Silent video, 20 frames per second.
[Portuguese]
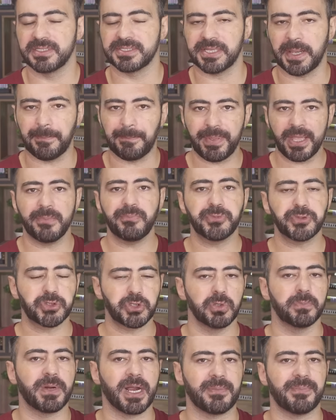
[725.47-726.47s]
Sabemos
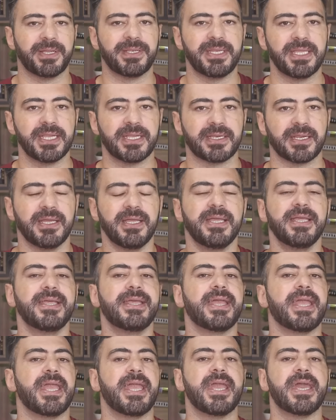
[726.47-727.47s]
que o Barba Negra
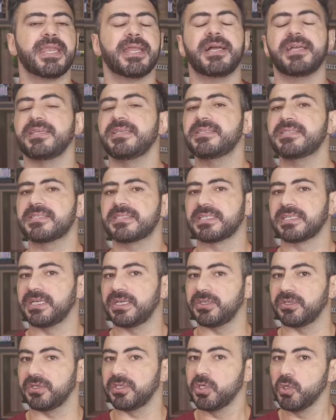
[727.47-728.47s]
era
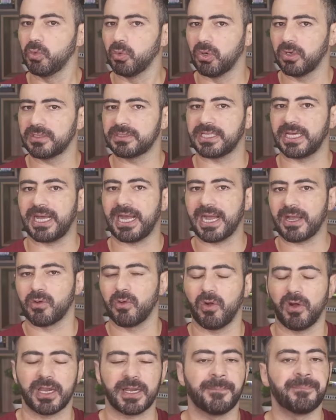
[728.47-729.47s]
estranho. E o Oda
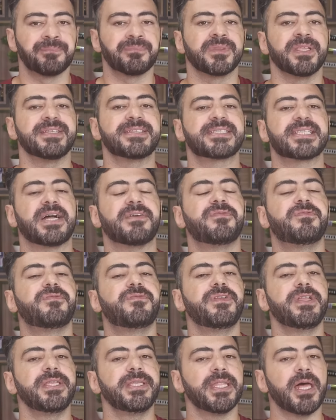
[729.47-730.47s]
agora está
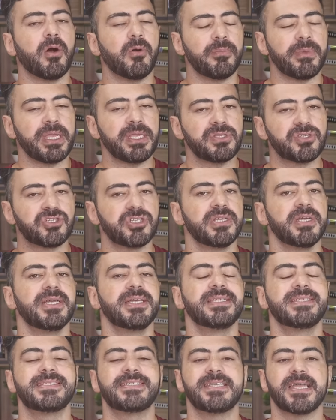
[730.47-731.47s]
finalmente
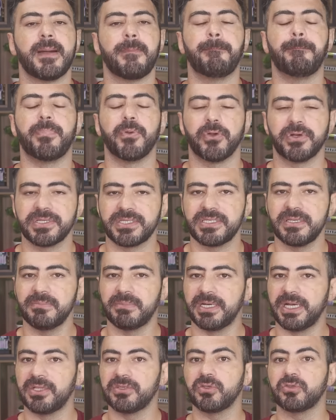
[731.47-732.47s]
se
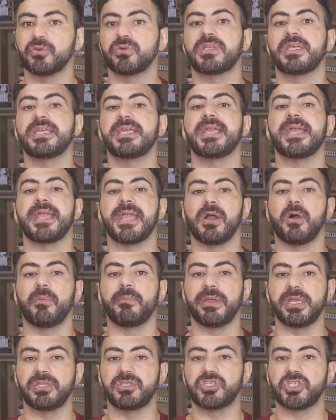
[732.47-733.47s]
aproximando do que
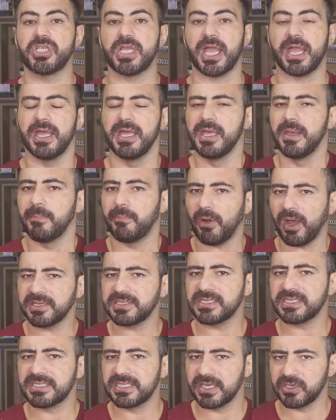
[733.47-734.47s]
realmente é.
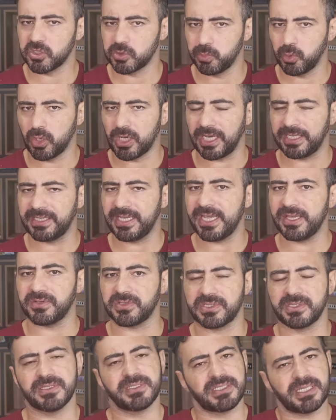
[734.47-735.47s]
Pode ser os
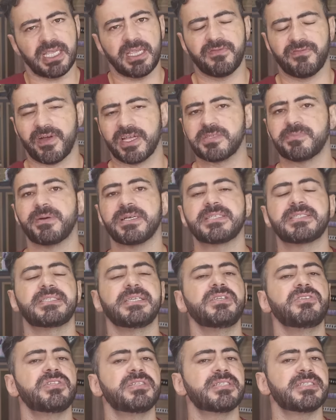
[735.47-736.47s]
bucaneiros? Sim, faz
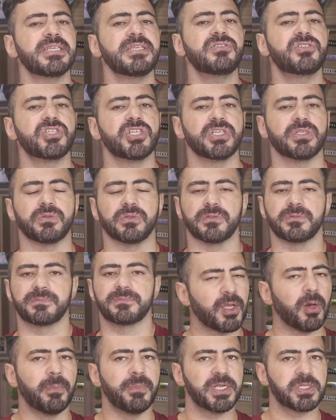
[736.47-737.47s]
bastante sentido. Só
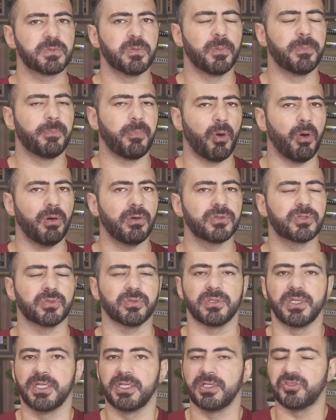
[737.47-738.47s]
que é o mesmo
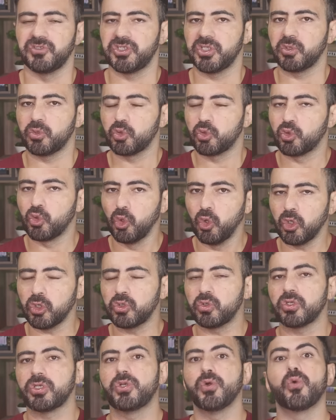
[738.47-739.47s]
ponto de
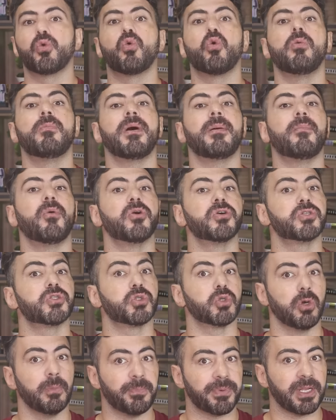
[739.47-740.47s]
tudo que o Kuma
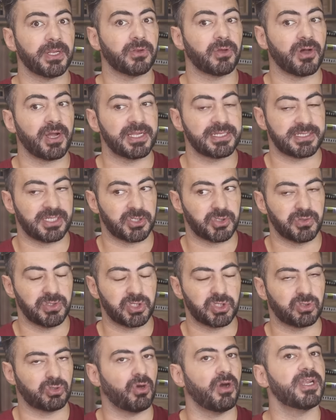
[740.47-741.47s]
mostrou para nós na sua
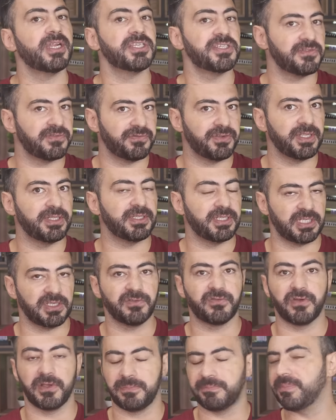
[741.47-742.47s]
história de vida e
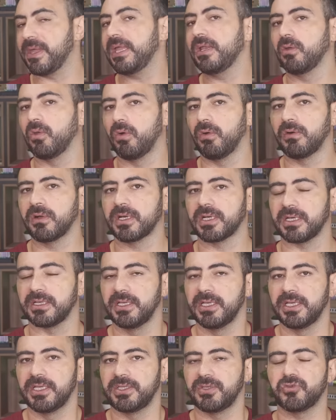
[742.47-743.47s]
que foi bem longa,
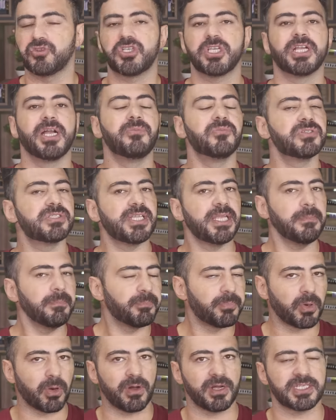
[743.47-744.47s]
não chegamos nem
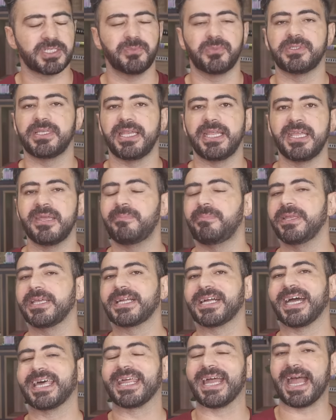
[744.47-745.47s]
próximo dele
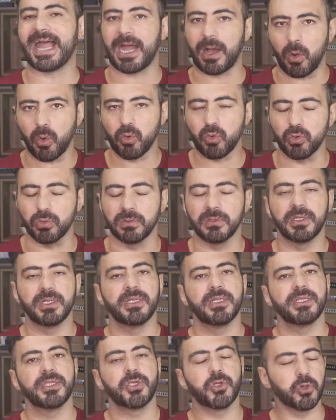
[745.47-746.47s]
replicar algo
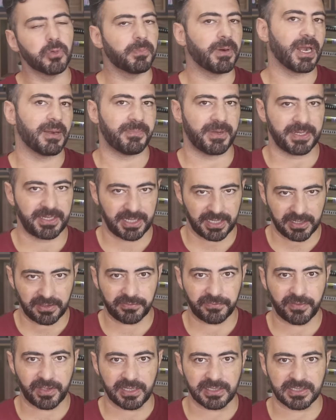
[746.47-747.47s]
que o Barba
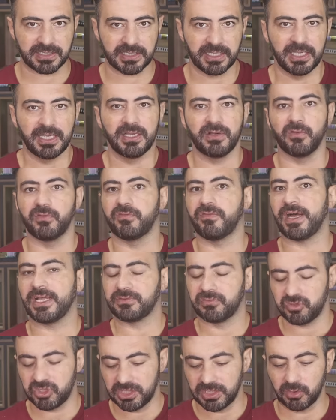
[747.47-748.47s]
Negra fez. O
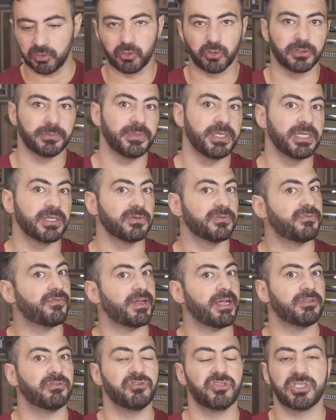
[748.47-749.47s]
fato de não dormir, o
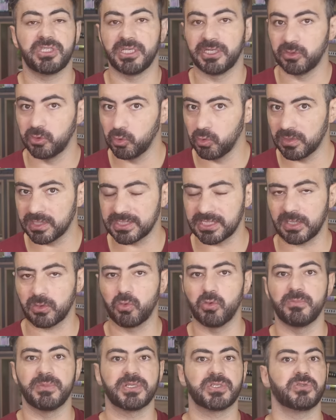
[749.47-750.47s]
fato de ter duas
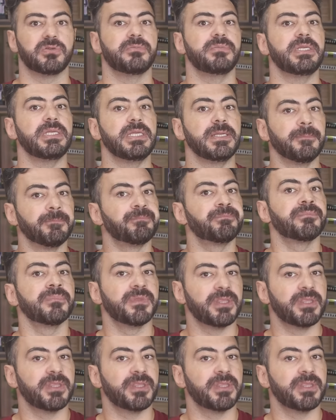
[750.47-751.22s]
Akumas no Mi.